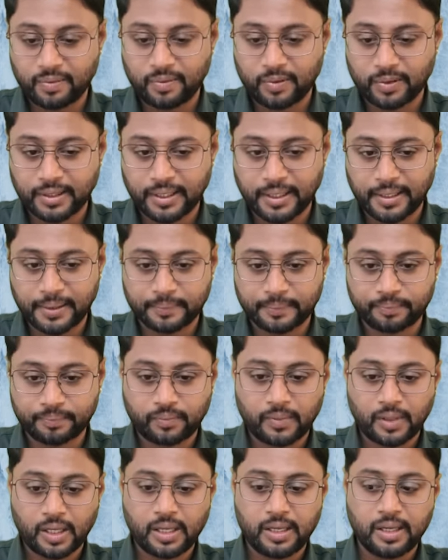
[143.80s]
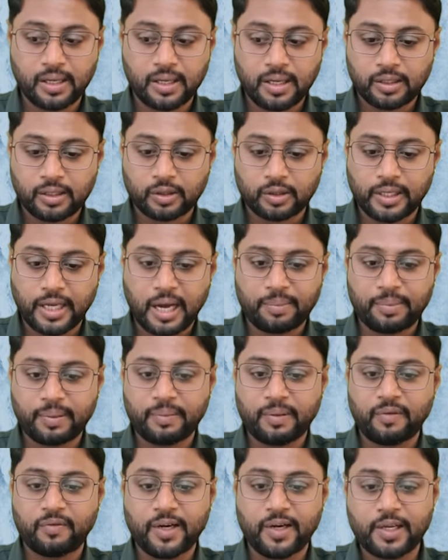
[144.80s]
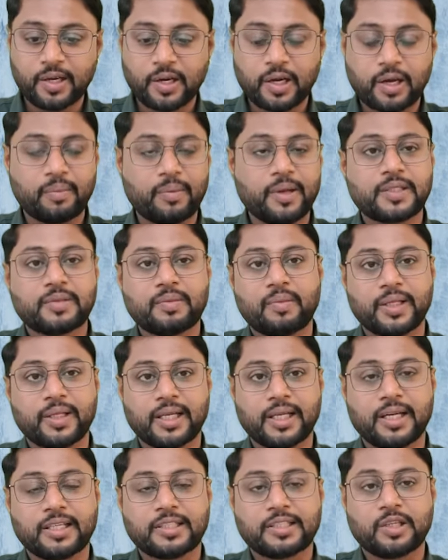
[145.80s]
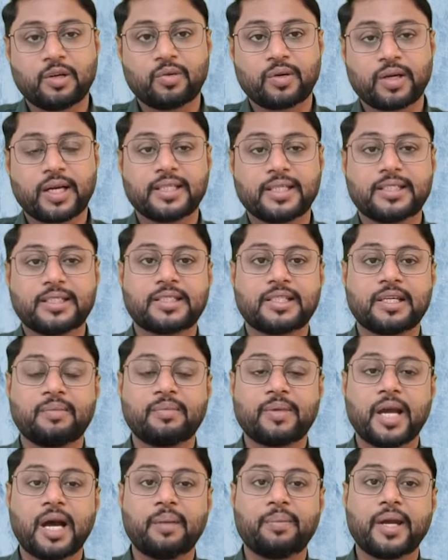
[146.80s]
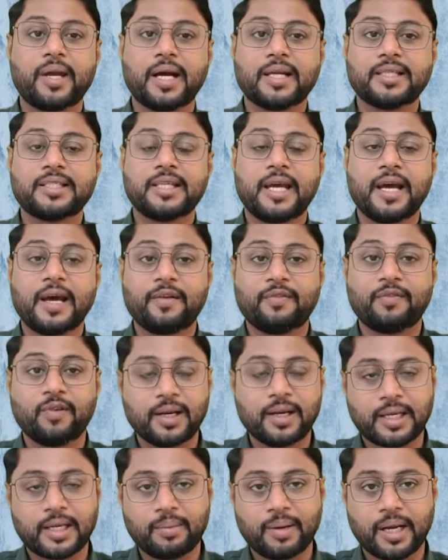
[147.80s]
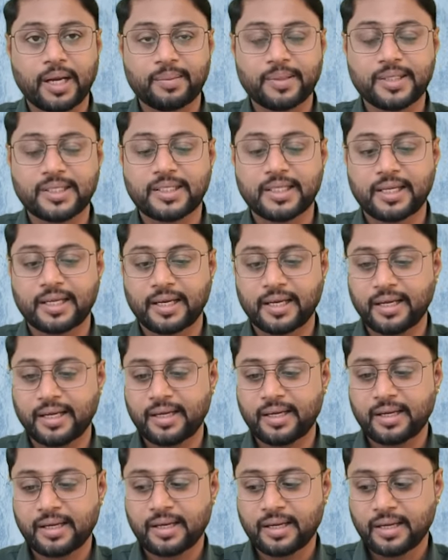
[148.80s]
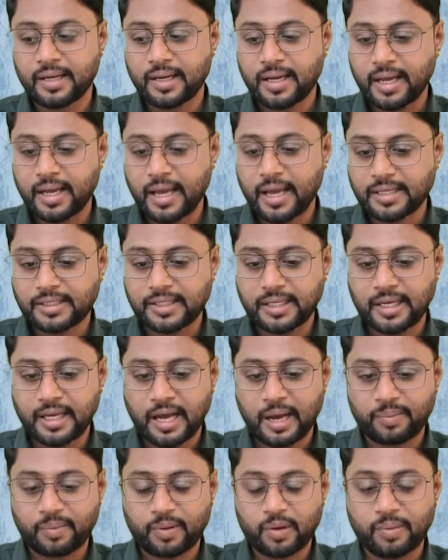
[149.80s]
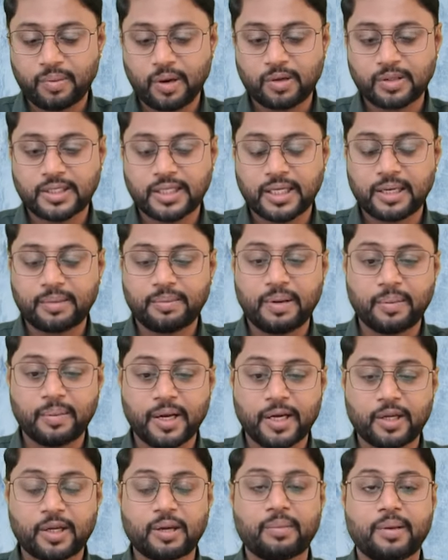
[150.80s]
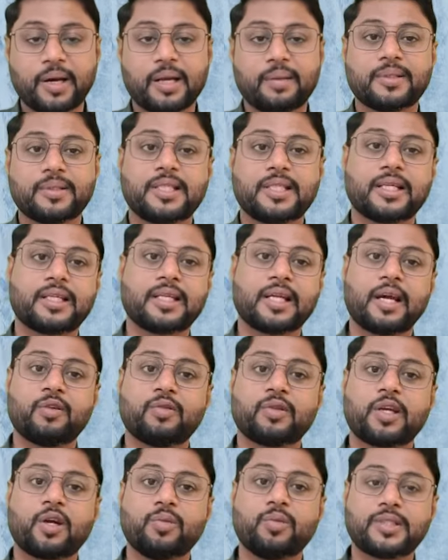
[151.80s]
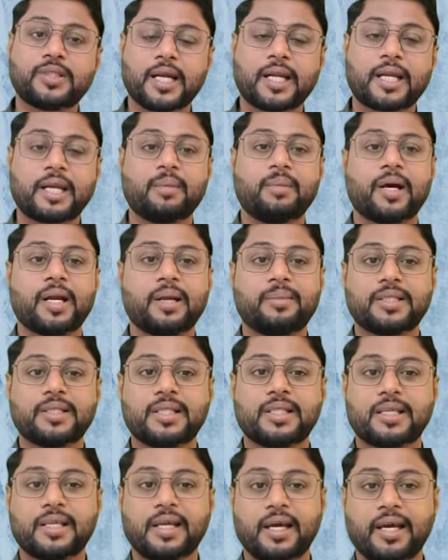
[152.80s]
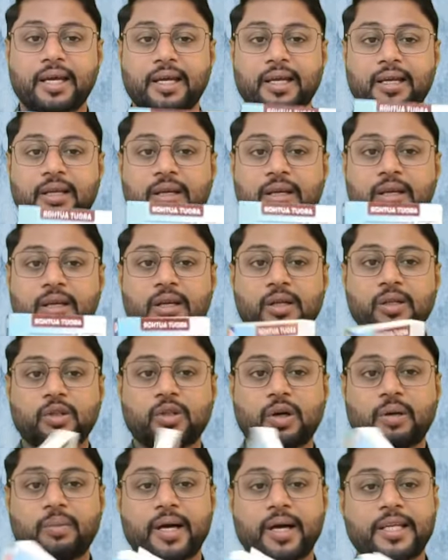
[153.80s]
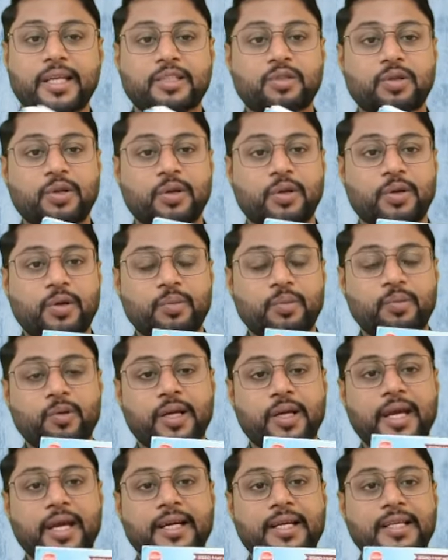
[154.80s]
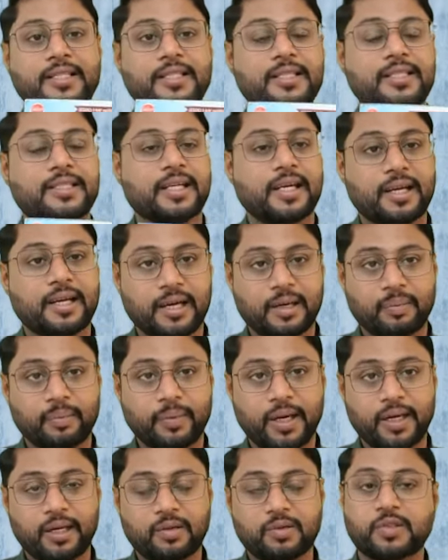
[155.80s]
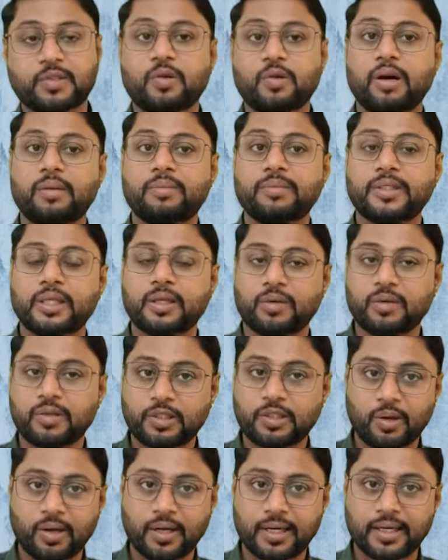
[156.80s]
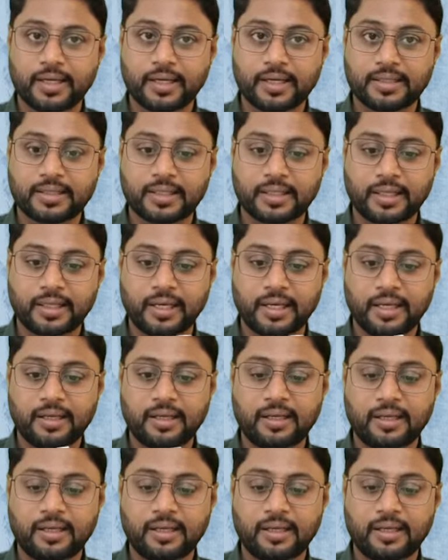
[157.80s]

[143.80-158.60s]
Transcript: होते हैं तो यहाँ पे मैं वीडियो के बेस में बताना चाहूँगा कि जैसे हम यहाँ पे आज हेयर फॉल के बारे में सीख रहे हैं ऐसे ही आपको बहुत सारी बीमारियों के बारे में सीखना है उनके उपचार के बारे में सीखना है तो हमारी जो न्यू बुक है डिसीज एंड ट्रीटमेंट उसको आप जरूर से ऑर्डर कर सकते हैं